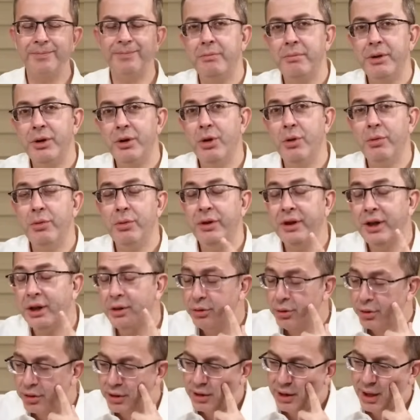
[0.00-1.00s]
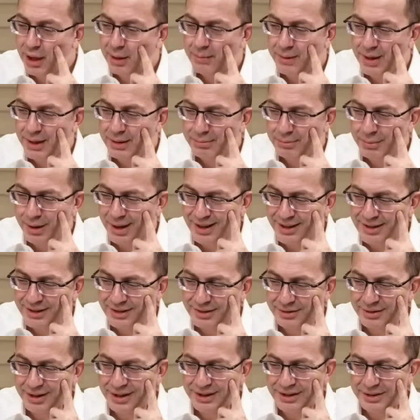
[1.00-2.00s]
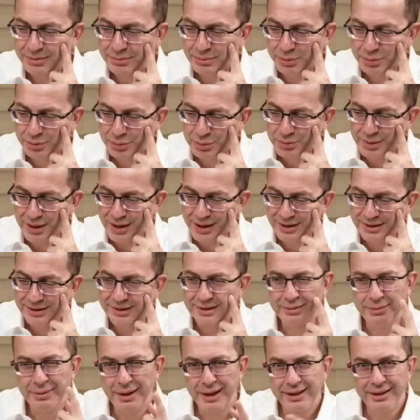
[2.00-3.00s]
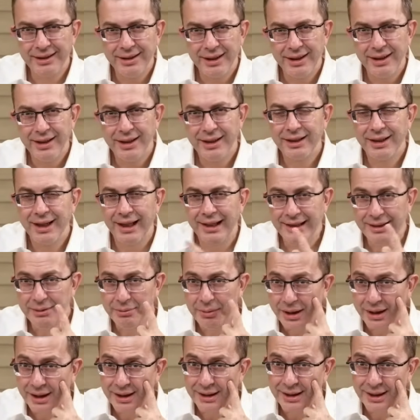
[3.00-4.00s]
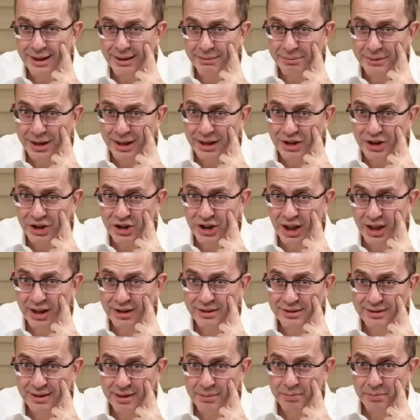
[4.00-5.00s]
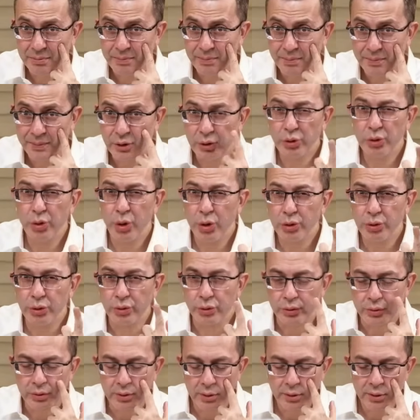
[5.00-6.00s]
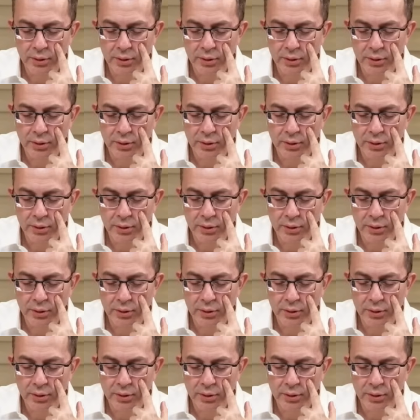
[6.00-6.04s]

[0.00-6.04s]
Bir öbürüne diyor ki ya benim baldız var. Şimdi bu baldızı ben kendi belediyemde işe alsam sorun.